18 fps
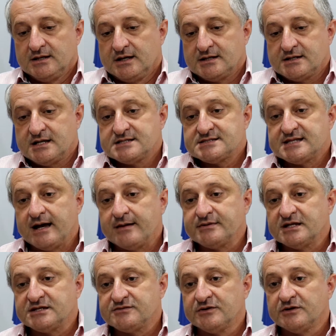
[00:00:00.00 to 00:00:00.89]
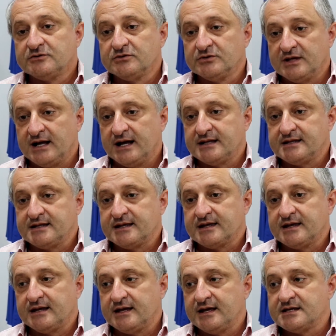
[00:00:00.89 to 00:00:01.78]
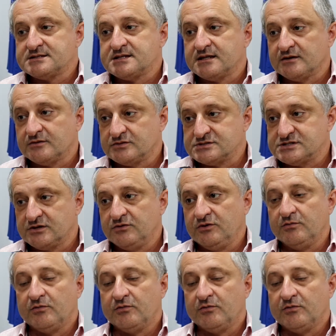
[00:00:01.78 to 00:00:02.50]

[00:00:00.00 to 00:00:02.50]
A gente sabe da dificuldade de querência de conseguir um